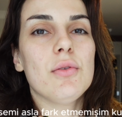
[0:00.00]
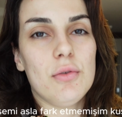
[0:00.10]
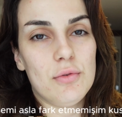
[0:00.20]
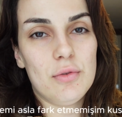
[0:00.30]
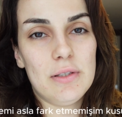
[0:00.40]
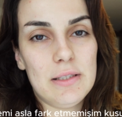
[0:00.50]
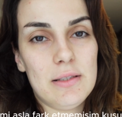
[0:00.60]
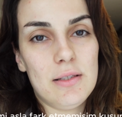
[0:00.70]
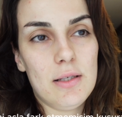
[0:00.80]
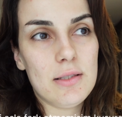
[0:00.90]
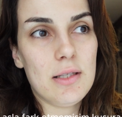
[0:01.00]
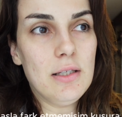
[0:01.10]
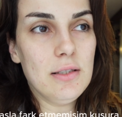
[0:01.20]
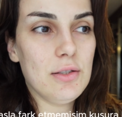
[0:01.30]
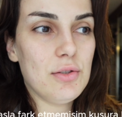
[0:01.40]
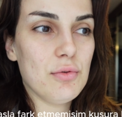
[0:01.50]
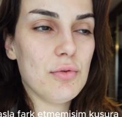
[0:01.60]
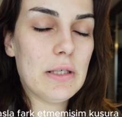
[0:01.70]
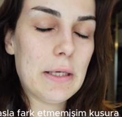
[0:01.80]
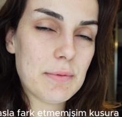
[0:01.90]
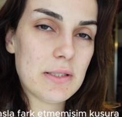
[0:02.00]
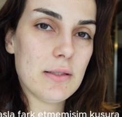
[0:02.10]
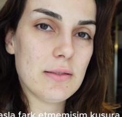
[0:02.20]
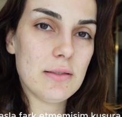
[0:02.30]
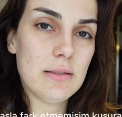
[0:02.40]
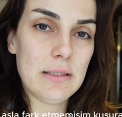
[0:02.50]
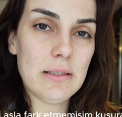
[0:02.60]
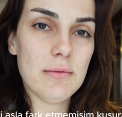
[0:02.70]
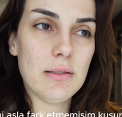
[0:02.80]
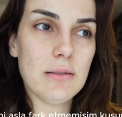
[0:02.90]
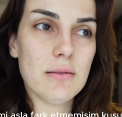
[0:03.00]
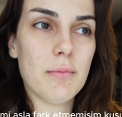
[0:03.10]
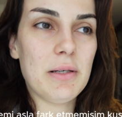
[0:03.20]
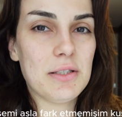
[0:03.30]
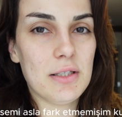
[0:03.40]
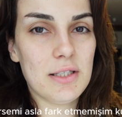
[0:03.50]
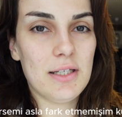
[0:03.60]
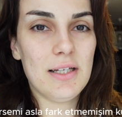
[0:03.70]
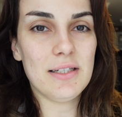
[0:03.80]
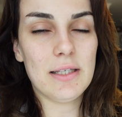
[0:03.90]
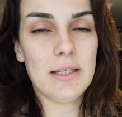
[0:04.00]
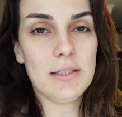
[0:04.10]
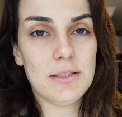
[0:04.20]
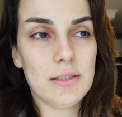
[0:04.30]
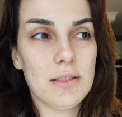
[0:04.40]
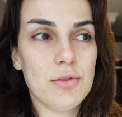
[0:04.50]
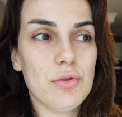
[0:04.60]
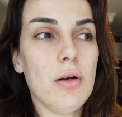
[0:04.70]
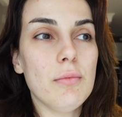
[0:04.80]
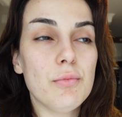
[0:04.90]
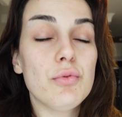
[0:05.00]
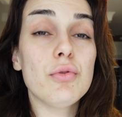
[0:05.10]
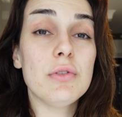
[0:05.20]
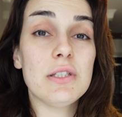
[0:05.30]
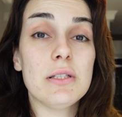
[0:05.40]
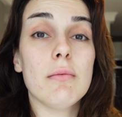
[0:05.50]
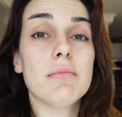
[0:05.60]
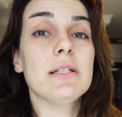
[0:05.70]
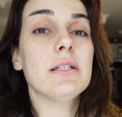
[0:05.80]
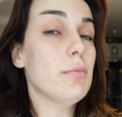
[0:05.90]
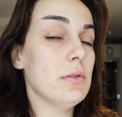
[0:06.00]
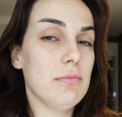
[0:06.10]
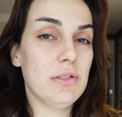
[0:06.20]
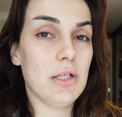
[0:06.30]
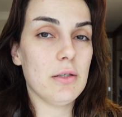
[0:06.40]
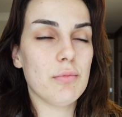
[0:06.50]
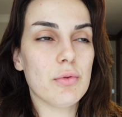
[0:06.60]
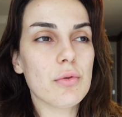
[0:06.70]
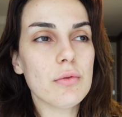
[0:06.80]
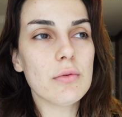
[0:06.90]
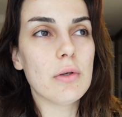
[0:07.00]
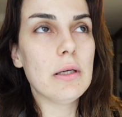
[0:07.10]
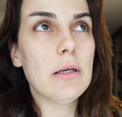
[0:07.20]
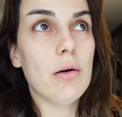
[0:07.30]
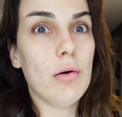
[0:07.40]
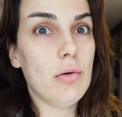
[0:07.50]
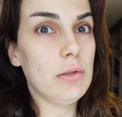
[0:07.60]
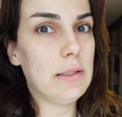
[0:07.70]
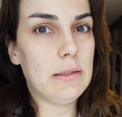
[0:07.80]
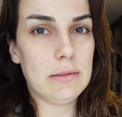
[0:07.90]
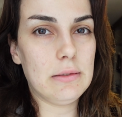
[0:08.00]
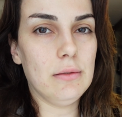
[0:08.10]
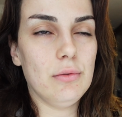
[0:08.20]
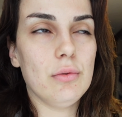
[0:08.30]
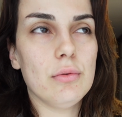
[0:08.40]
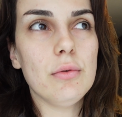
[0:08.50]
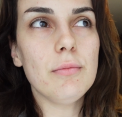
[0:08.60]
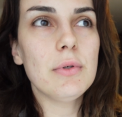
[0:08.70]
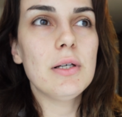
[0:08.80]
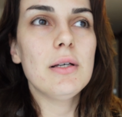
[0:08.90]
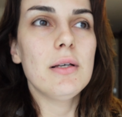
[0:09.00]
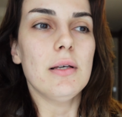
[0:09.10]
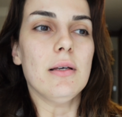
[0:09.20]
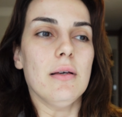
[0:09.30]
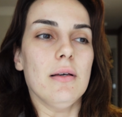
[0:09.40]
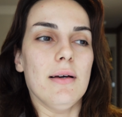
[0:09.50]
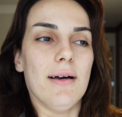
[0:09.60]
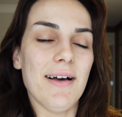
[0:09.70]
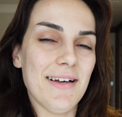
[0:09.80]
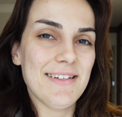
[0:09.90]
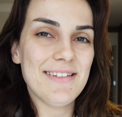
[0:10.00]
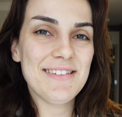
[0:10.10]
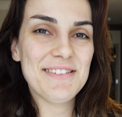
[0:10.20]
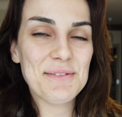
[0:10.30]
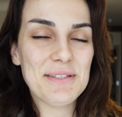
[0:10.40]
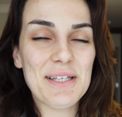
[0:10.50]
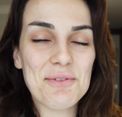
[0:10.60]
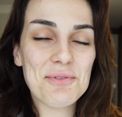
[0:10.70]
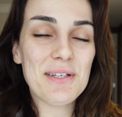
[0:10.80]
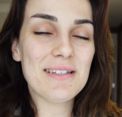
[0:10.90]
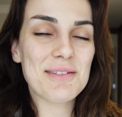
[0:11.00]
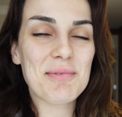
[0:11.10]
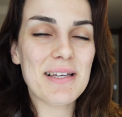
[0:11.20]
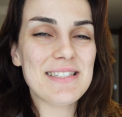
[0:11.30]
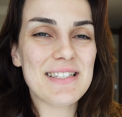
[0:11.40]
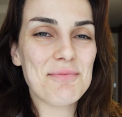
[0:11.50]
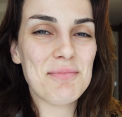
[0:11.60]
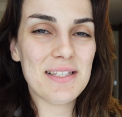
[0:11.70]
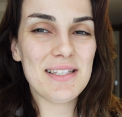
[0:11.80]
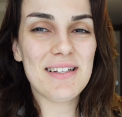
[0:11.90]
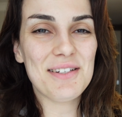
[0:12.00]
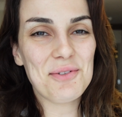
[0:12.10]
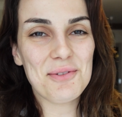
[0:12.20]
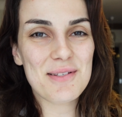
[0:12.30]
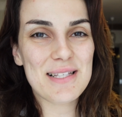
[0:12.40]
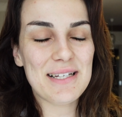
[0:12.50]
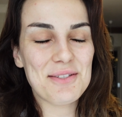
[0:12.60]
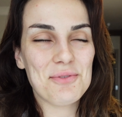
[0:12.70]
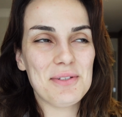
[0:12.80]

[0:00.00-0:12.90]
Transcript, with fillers: doktora gideceğiz. Sadece çünkü GEPS diyeti değil yanında başka şeyler de gerçekleşiyor ama bütün işlemler yapılmayacak bugün. Öyle sanıyorum. Ah, yeni uyandım. Gerçekten bir iki dakika oldu sadece